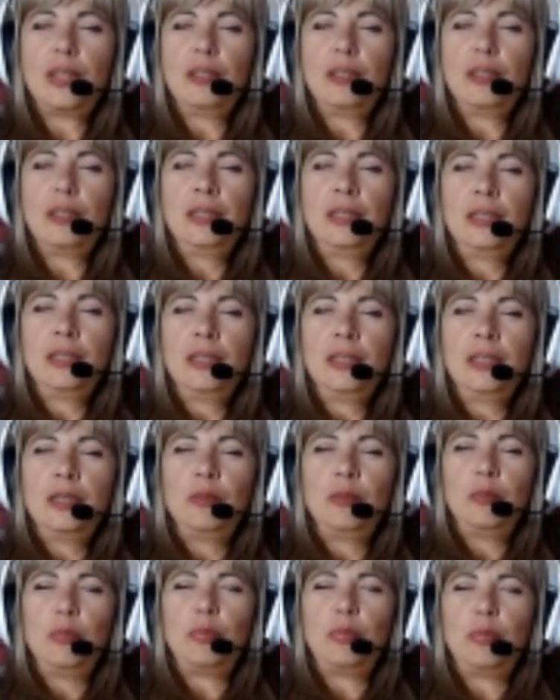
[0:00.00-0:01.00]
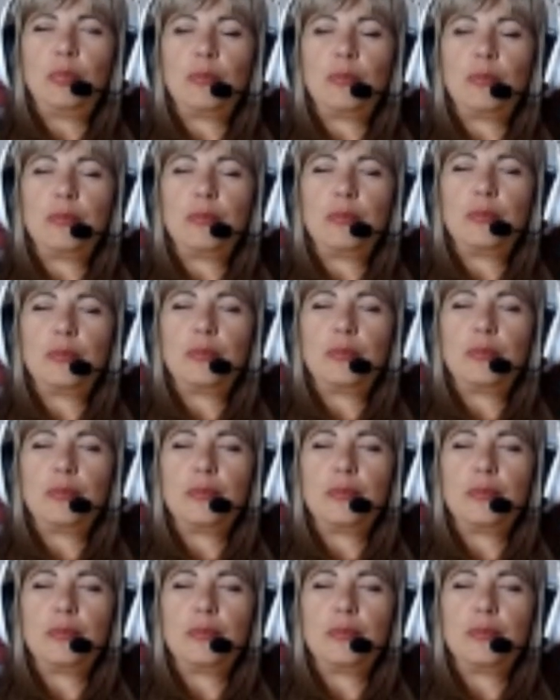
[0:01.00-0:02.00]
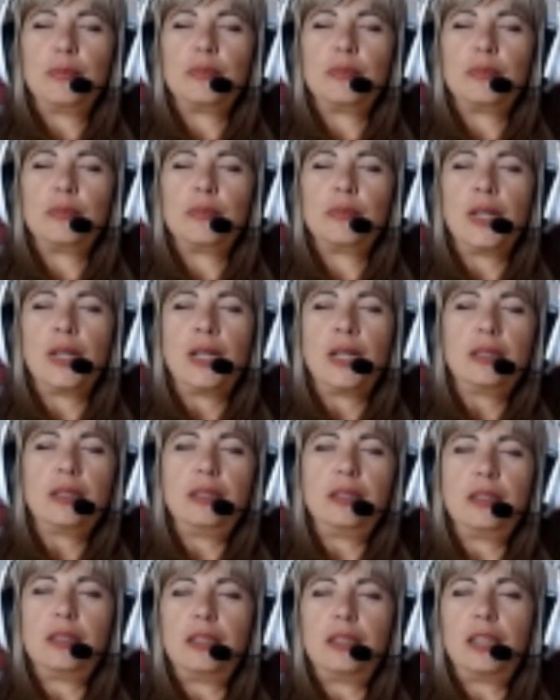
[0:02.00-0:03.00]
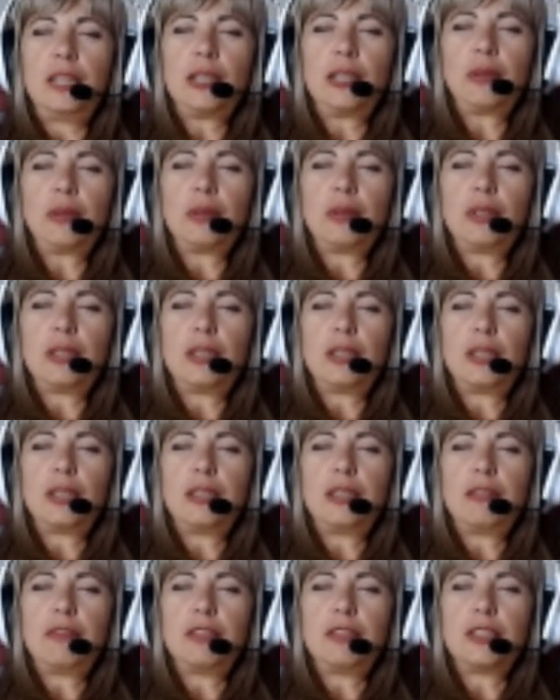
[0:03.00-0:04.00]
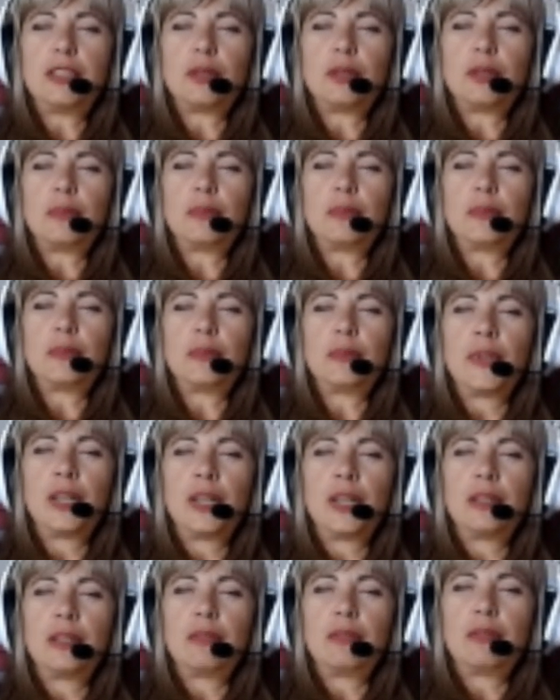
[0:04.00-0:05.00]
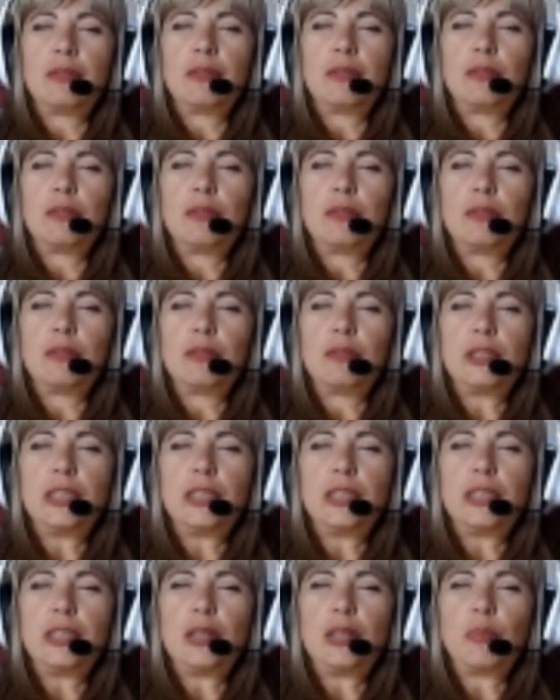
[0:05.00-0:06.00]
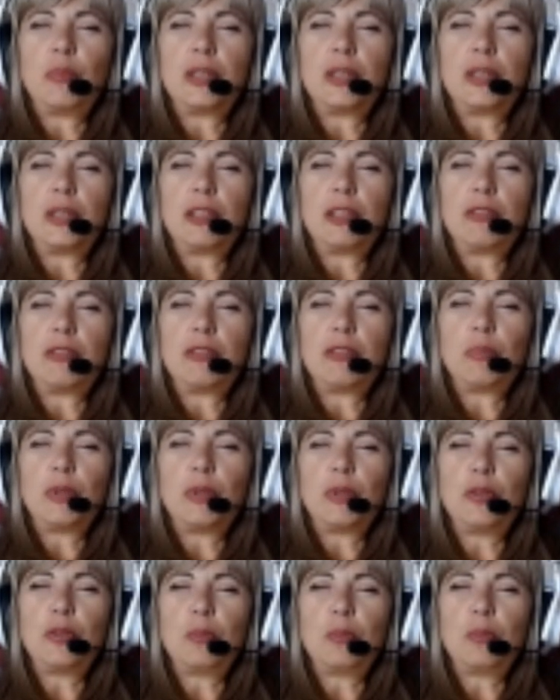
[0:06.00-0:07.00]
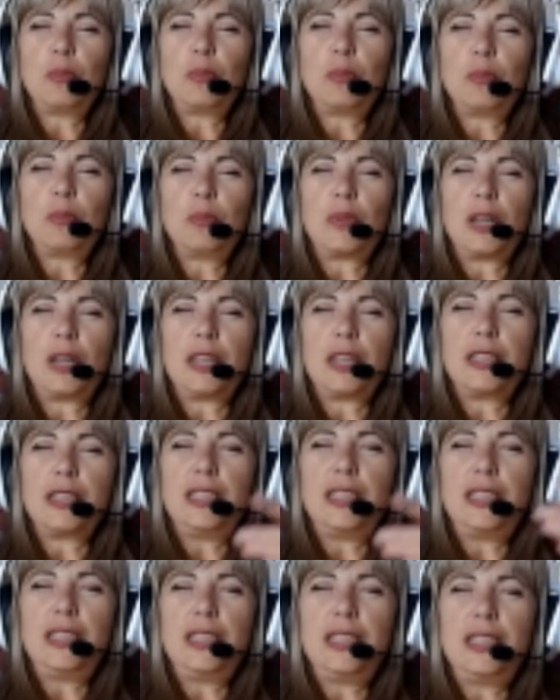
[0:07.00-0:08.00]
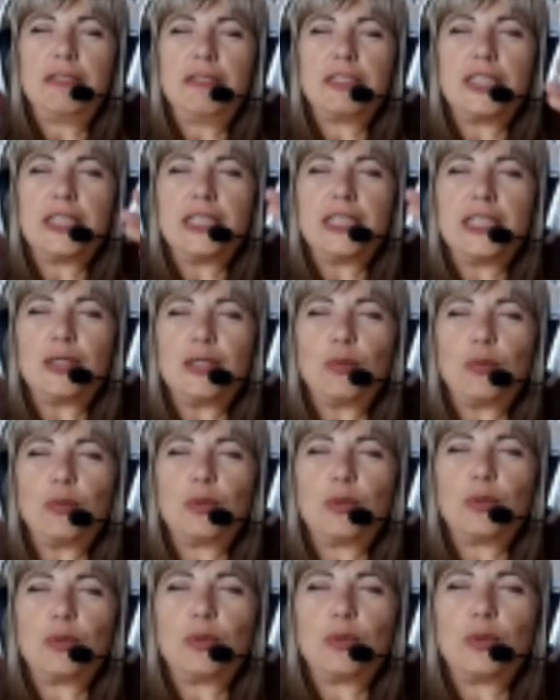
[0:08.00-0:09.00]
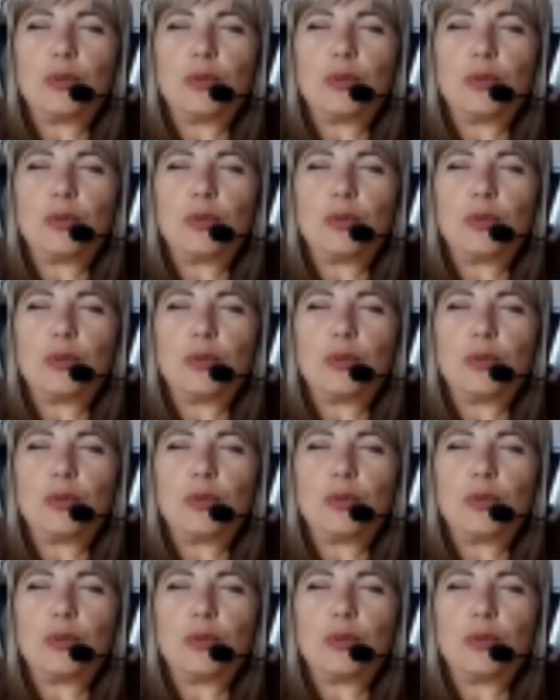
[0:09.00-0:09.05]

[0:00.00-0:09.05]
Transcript: Наиграли. Струны нету, да? Нет, я струны это не вижу. Вот то, что синее показывает. Потом, отделившись от